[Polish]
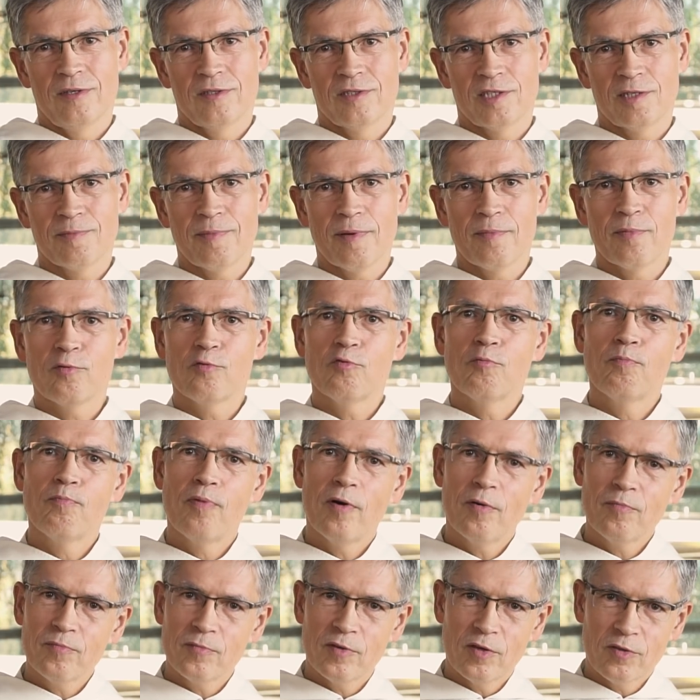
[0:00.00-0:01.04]
trzeba by
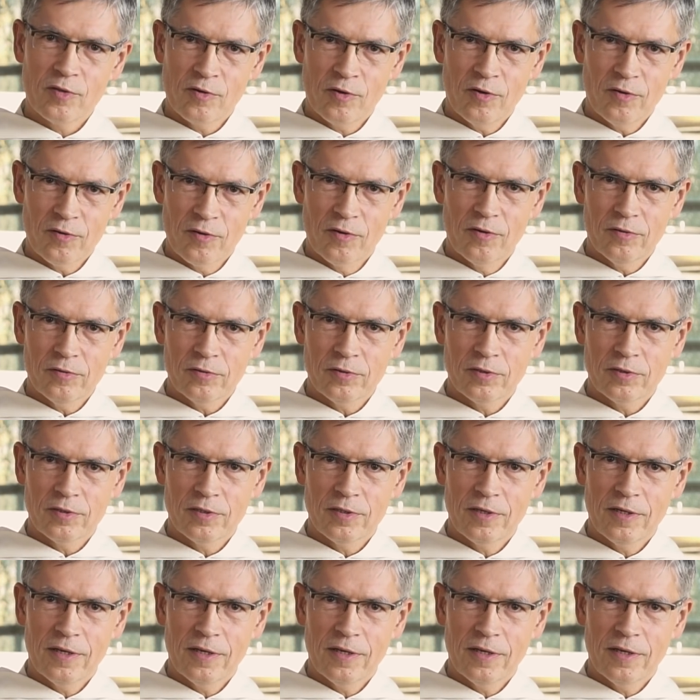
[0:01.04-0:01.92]
upomnieć kogoś,